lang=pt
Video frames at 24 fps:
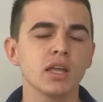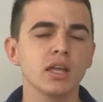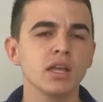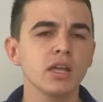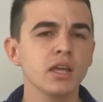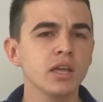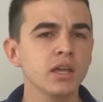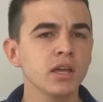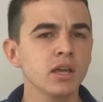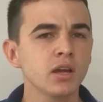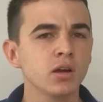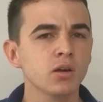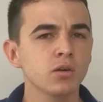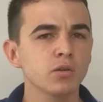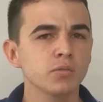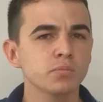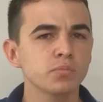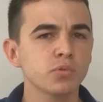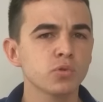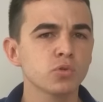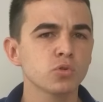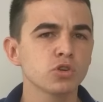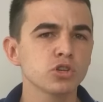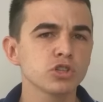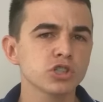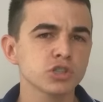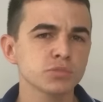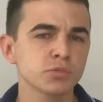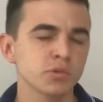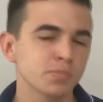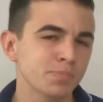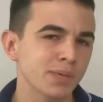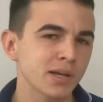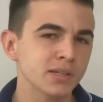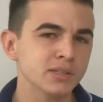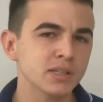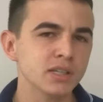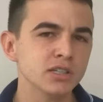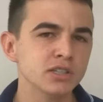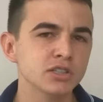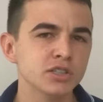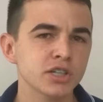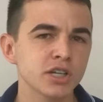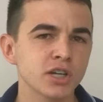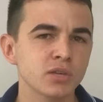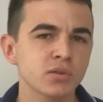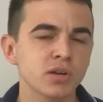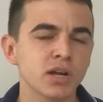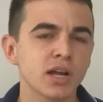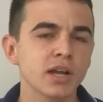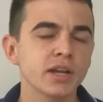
E, por último, passageiro,